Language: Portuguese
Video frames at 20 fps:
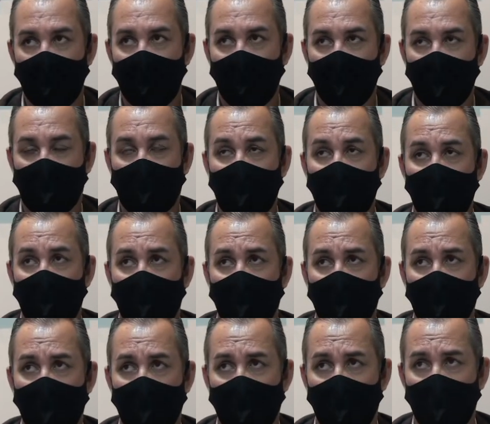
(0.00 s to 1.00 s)
Então,
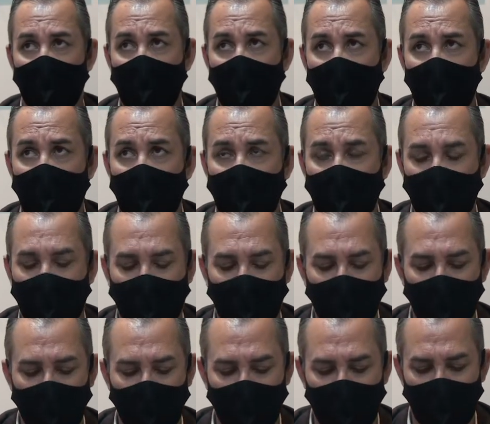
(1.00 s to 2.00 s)
o, o melhor de
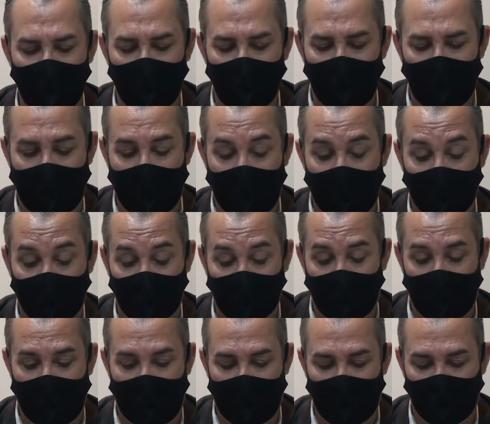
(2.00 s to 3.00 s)
tudo é as
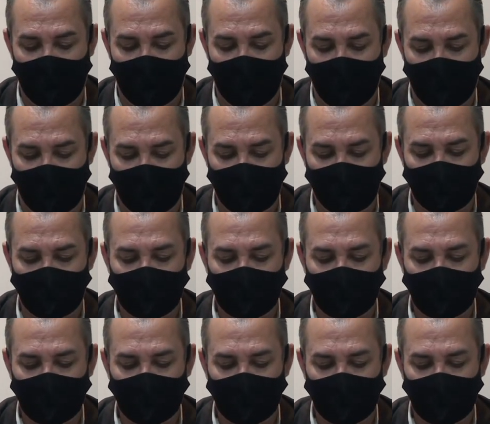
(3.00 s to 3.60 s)
partes